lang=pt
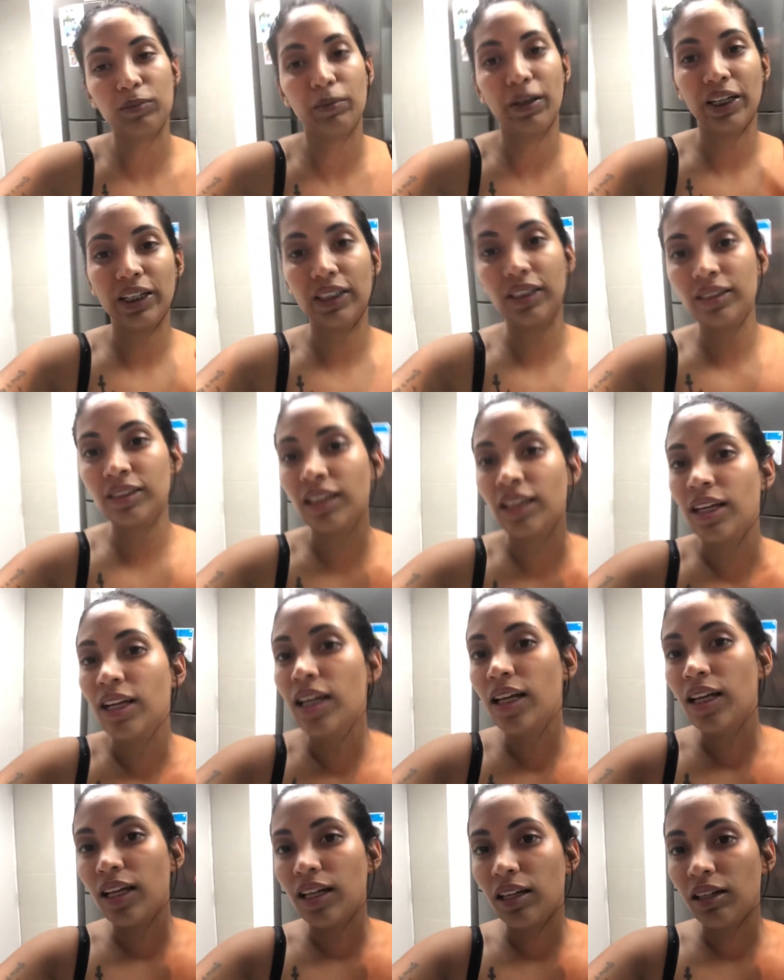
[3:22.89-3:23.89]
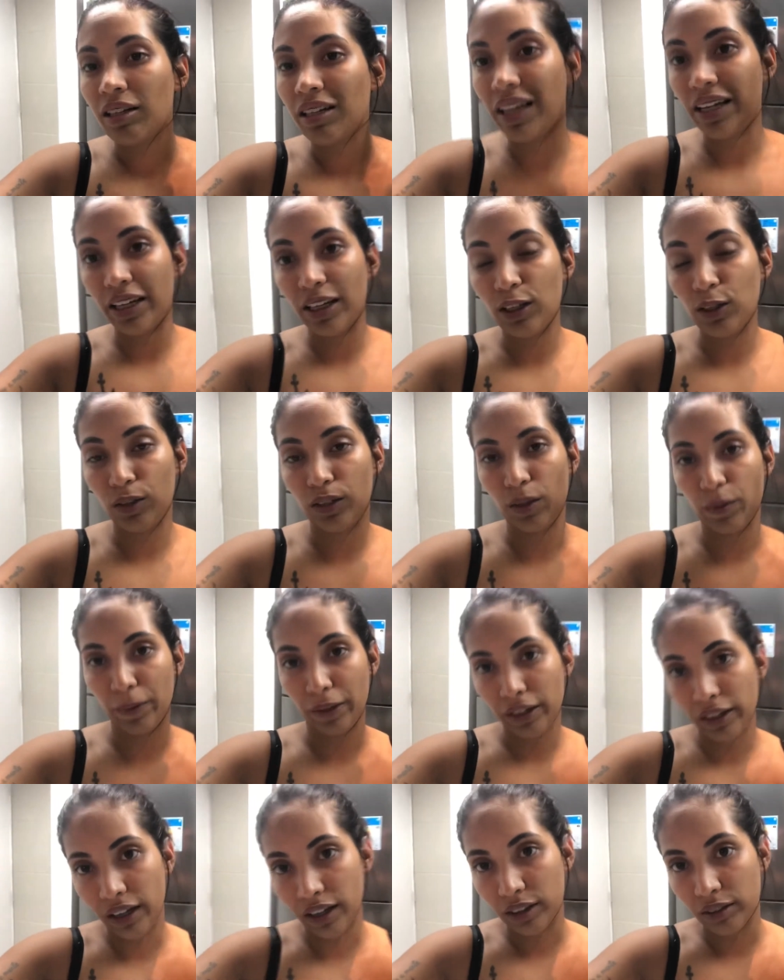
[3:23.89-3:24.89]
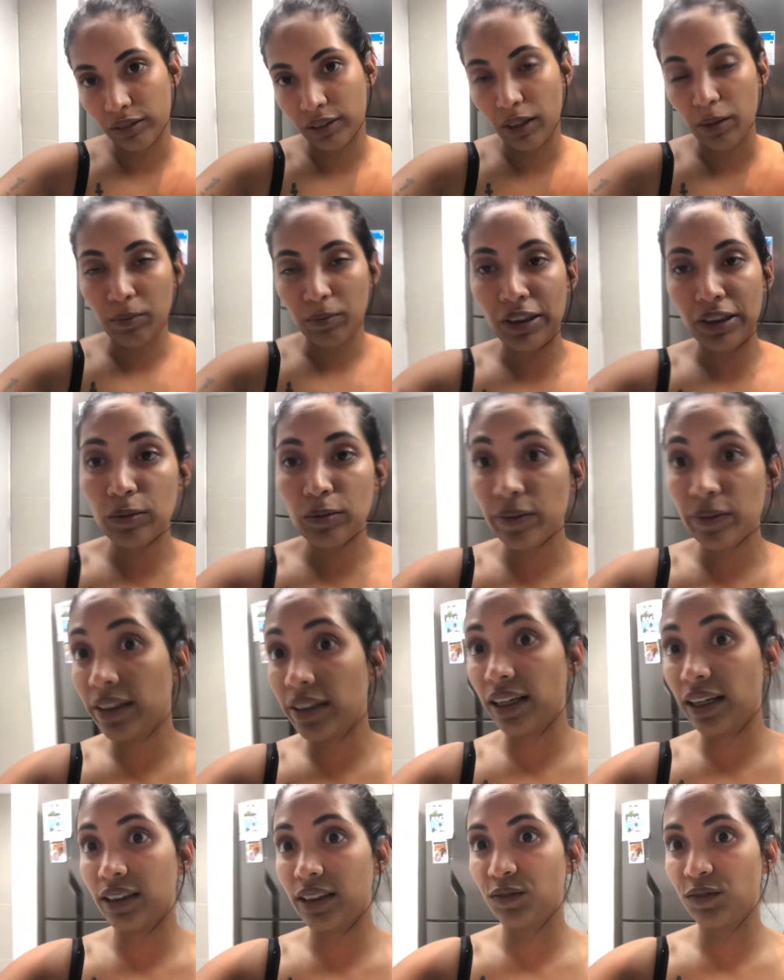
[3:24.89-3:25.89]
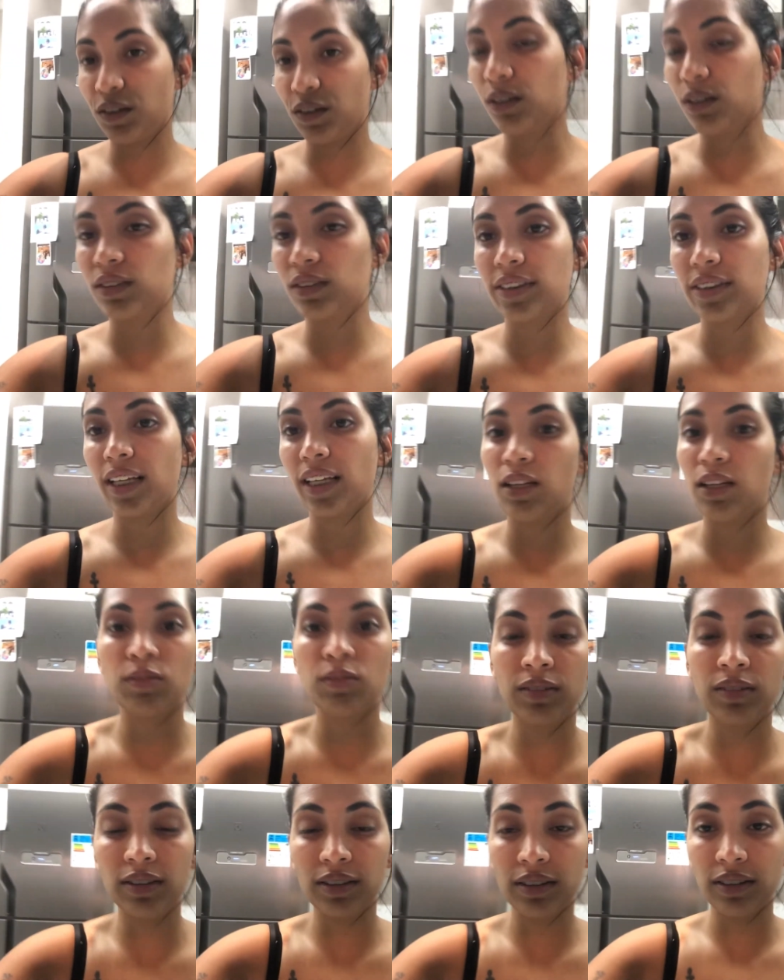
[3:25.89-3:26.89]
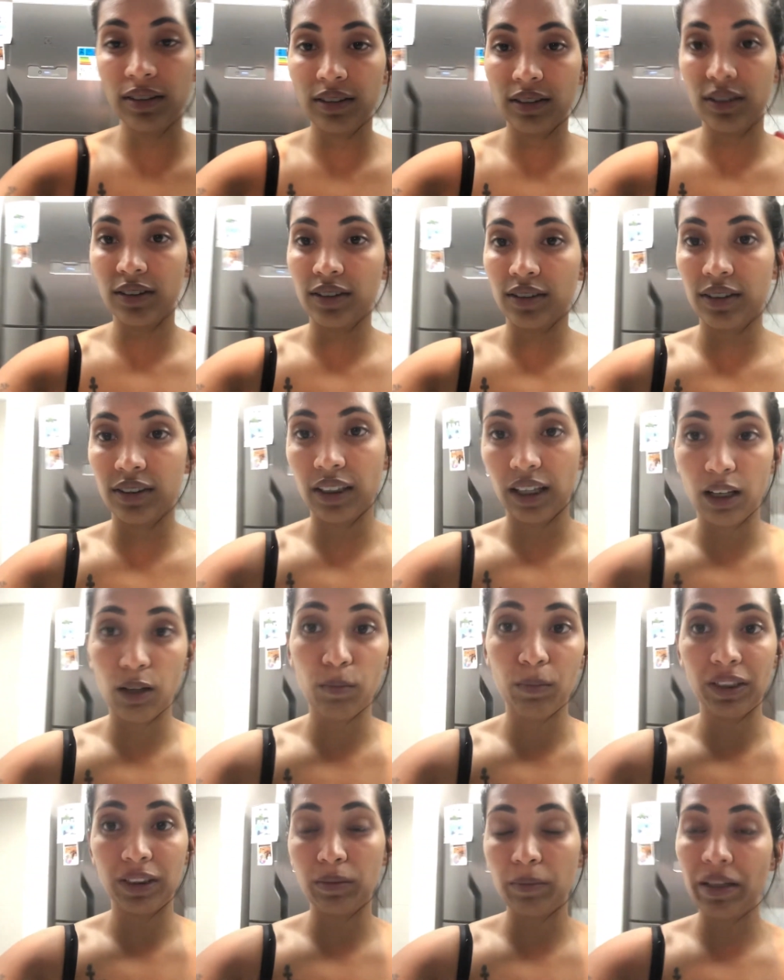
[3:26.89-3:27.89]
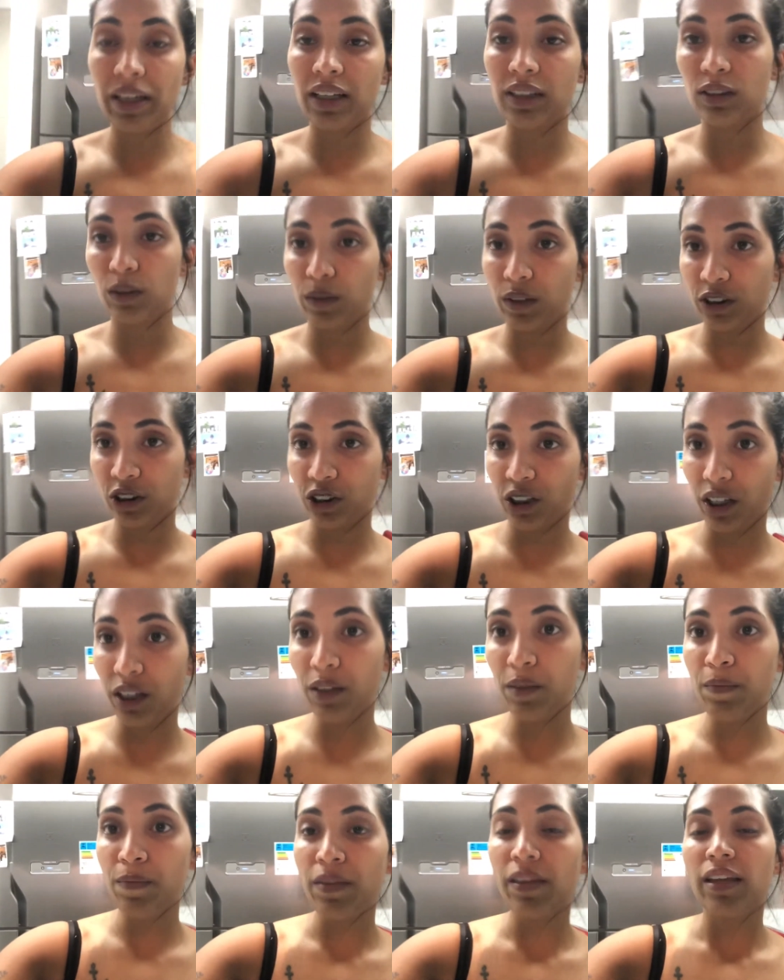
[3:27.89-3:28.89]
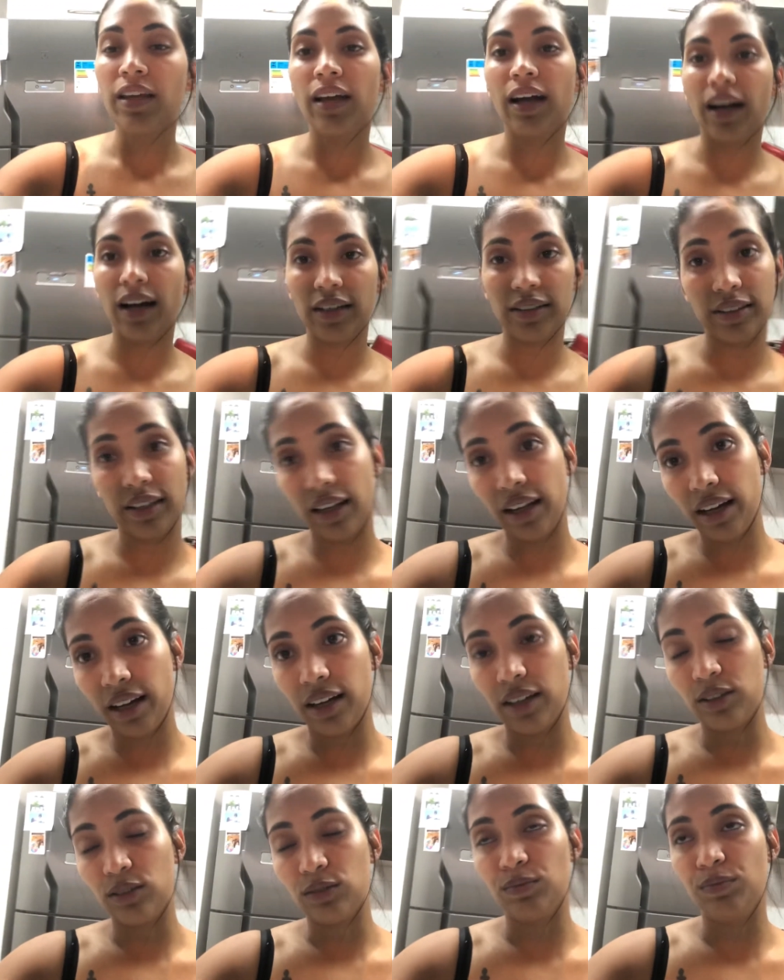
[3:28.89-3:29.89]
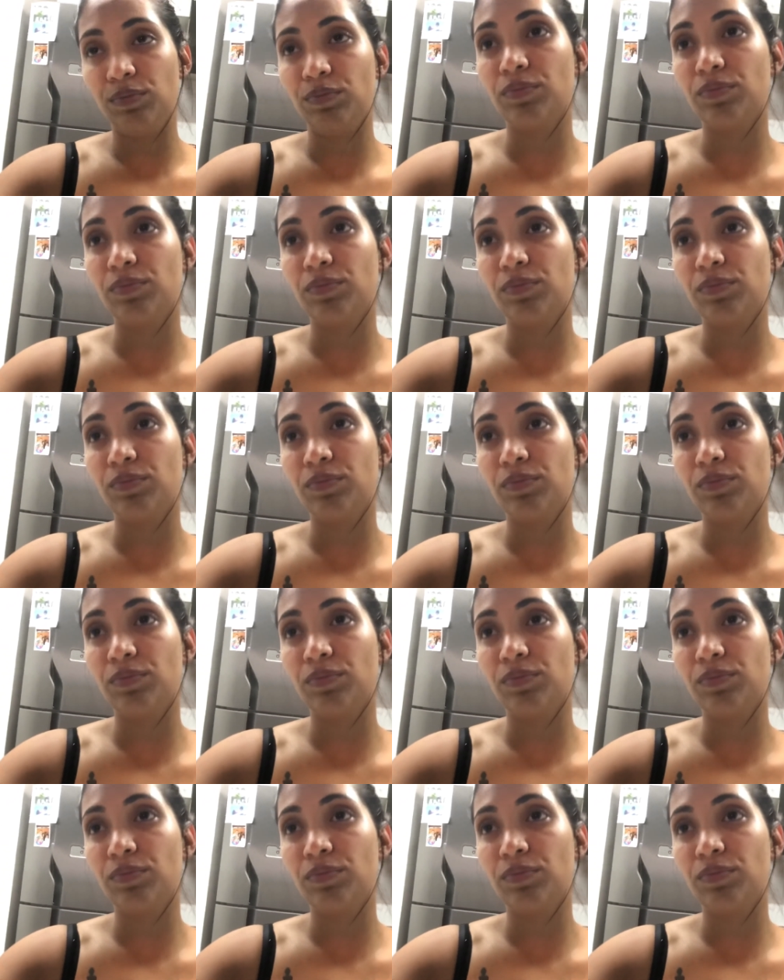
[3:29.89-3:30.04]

Mas, querendo ou não, é caro, né? Mesmo que esse foi um dos salões do salão mais barato que eu achei, ainda é caro.